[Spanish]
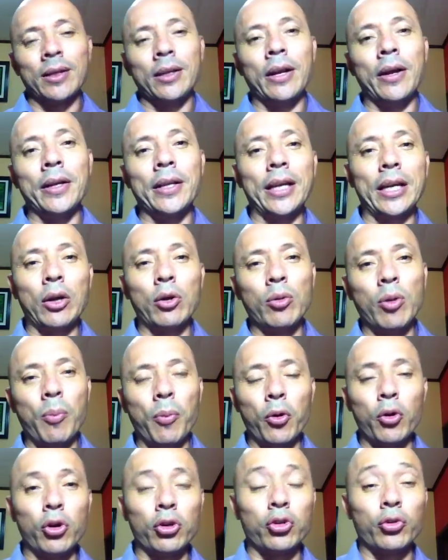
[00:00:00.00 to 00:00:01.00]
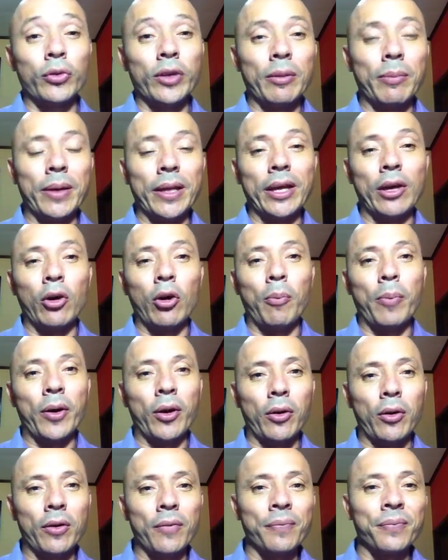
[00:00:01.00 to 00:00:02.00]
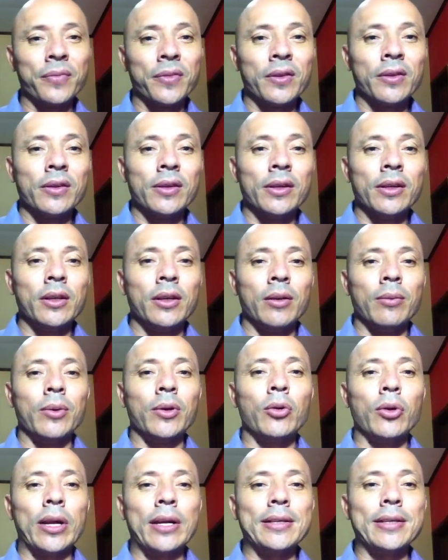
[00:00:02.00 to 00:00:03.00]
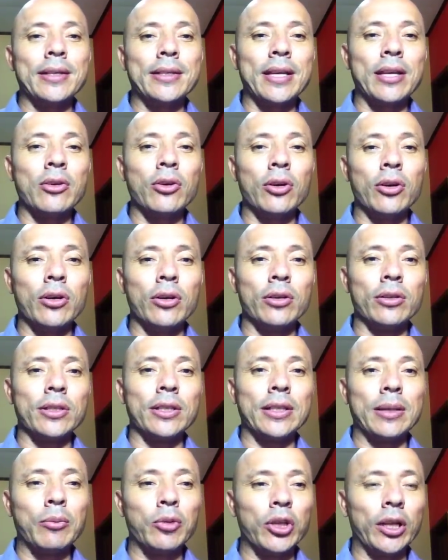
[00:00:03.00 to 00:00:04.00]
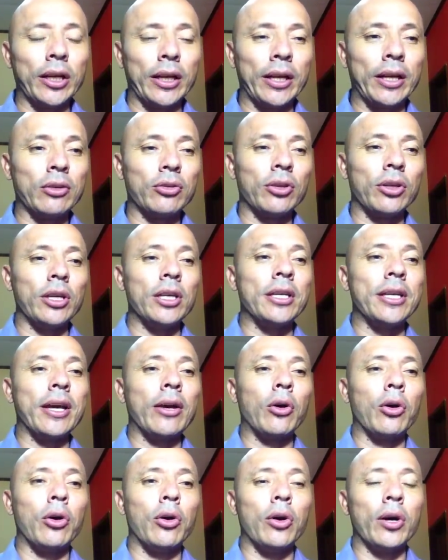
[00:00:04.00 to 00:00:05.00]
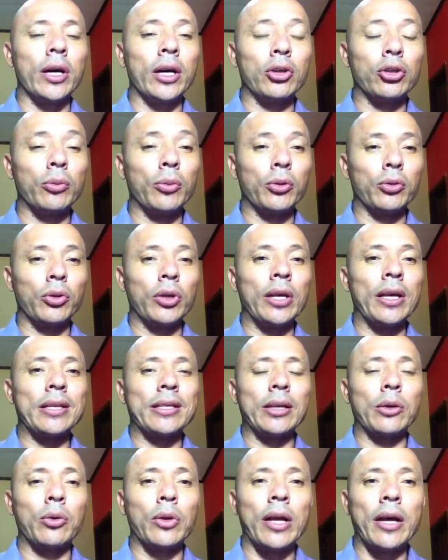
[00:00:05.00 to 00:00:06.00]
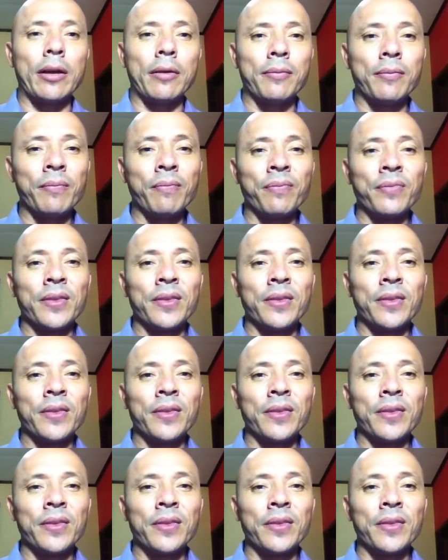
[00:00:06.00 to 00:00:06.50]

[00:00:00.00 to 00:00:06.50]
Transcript: La verdad es que no hemos podido subir videos, pero bueno, gracias a Dios estamos de regreso y quiero en esta oportunidad saludar